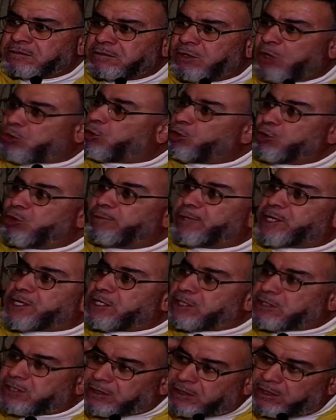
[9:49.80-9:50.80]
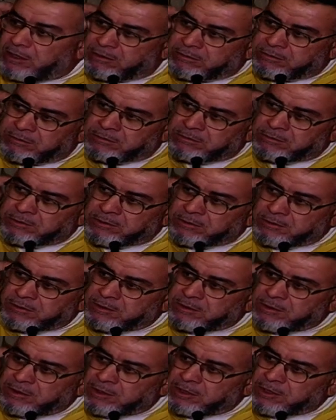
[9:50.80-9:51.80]
وكلوا من رزقه
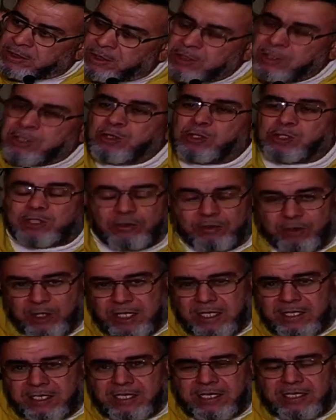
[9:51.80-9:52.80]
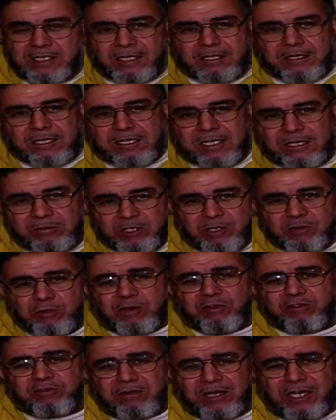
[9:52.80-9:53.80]
وشوفوا الآية الله يرحمك
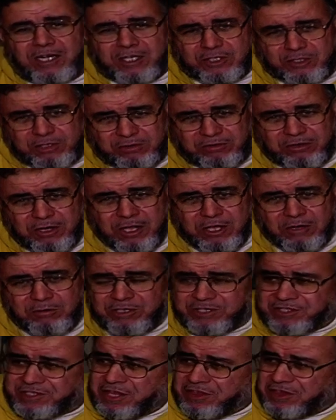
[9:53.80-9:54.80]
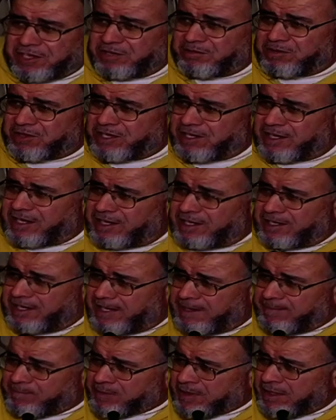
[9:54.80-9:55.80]
وقف معها تشوف واستظل
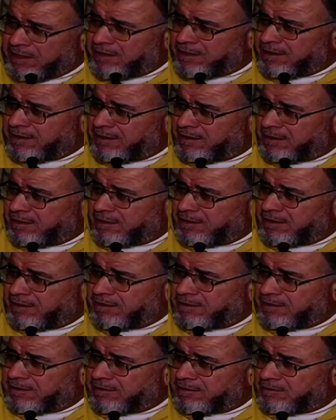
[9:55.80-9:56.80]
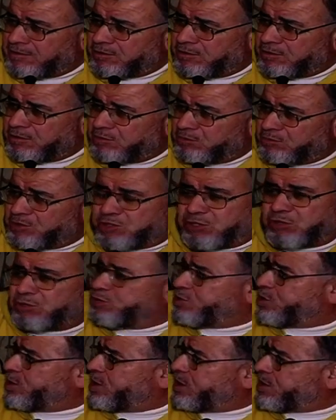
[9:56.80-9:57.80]
بظلالها مشوا
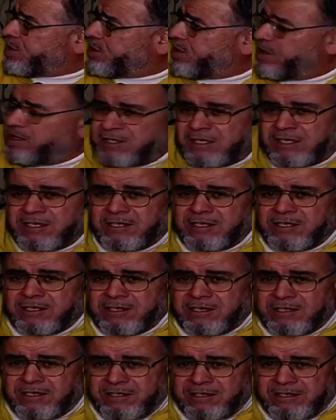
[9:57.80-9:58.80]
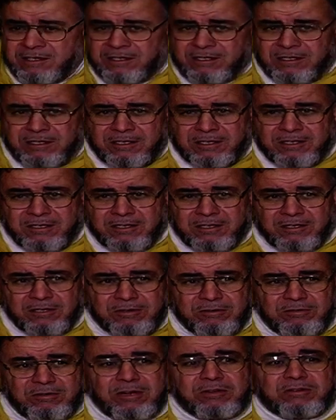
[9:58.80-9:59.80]
في الارض
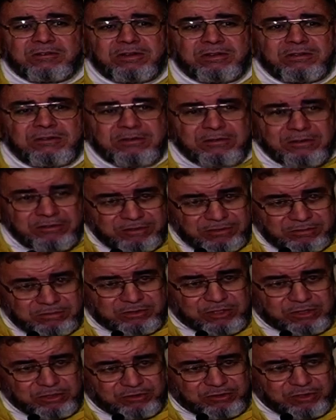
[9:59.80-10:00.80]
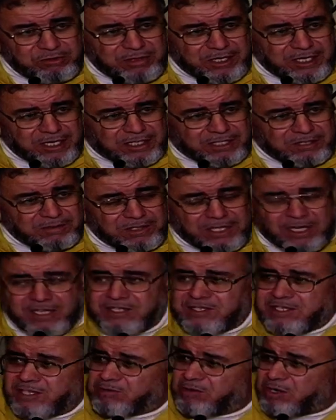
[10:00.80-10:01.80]
وكلوا مشوا في مناكب الارض
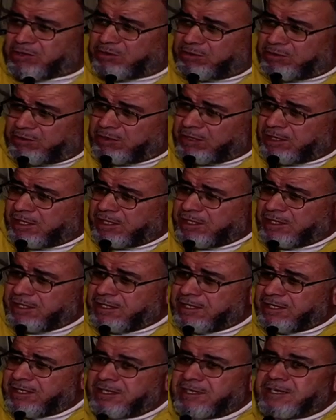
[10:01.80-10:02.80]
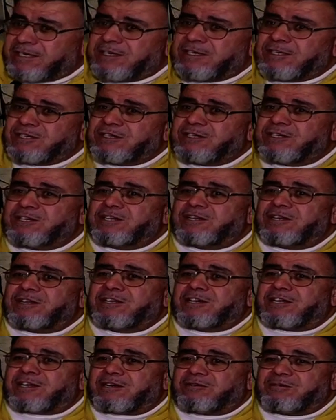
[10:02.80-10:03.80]
زيد وكلوا
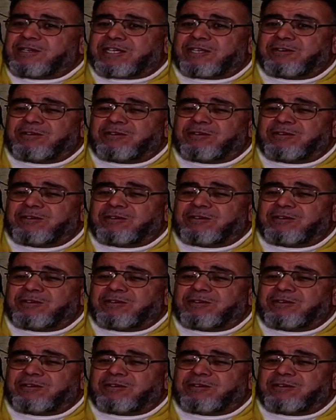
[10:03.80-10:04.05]
الله يرحم لك